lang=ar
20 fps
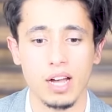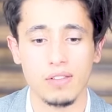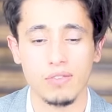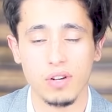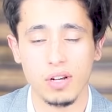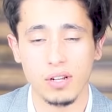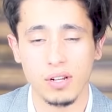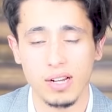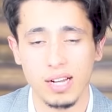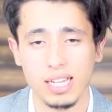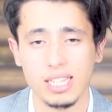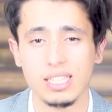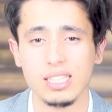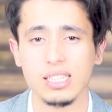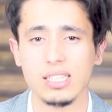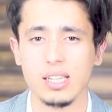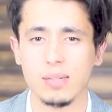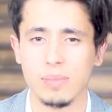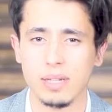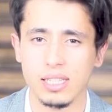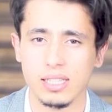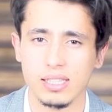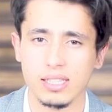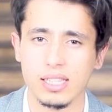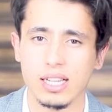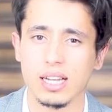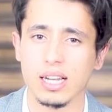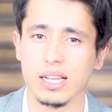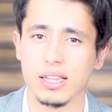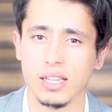أفرأيت من
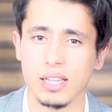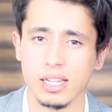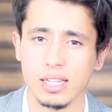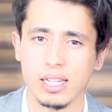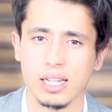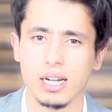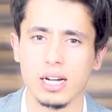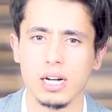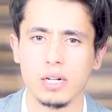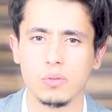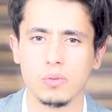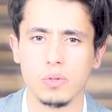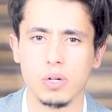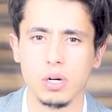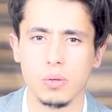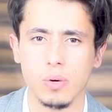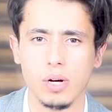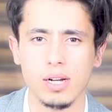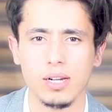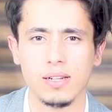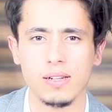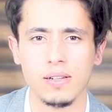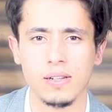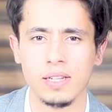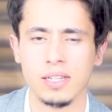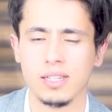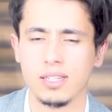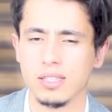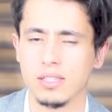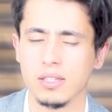اتخذ إلهه هواه
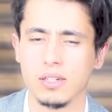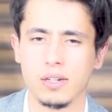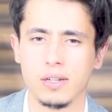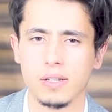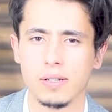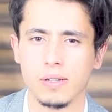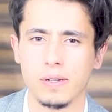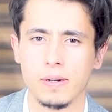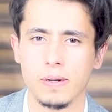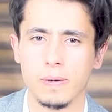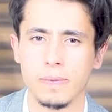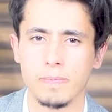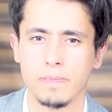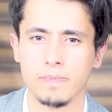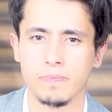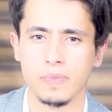يا الله